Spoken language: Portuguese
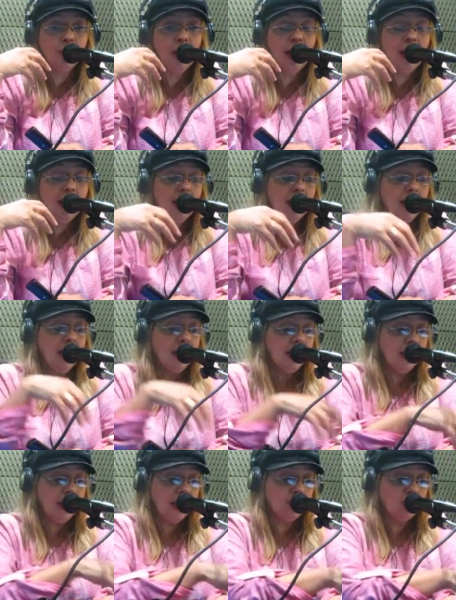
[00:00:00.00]
não é?
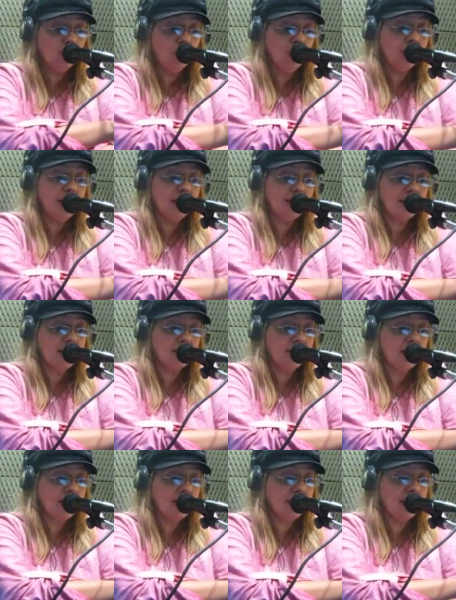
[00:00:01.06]
E todas as
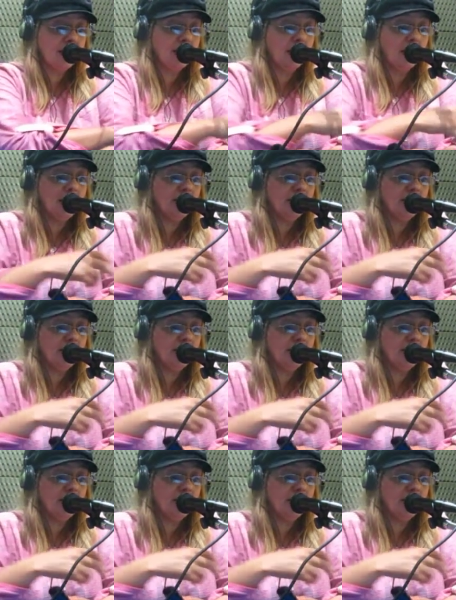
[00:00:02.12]
vezes que